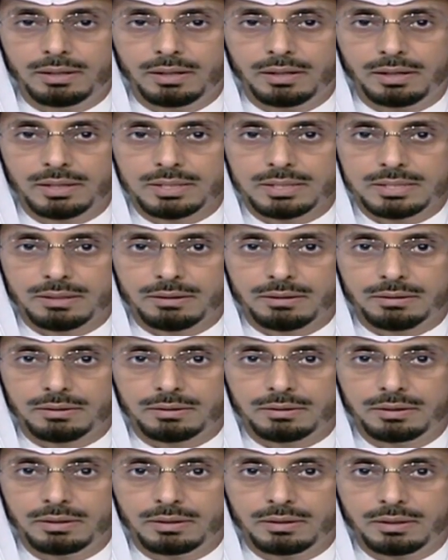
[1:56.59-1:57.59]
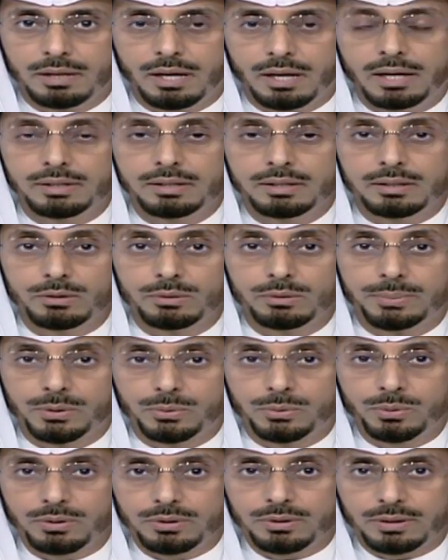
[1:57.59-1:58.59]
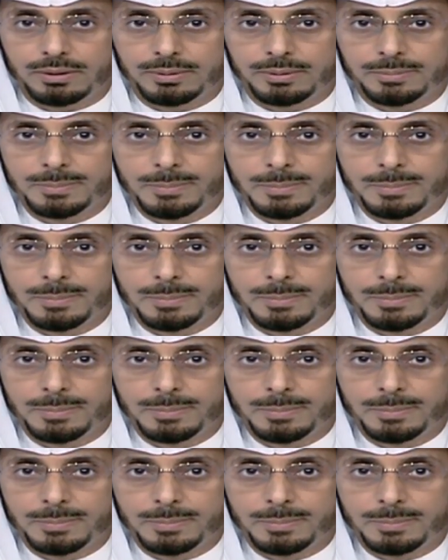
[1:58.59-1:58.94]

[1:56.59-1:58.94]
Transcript: لا يسترقي أي يطلب الرقية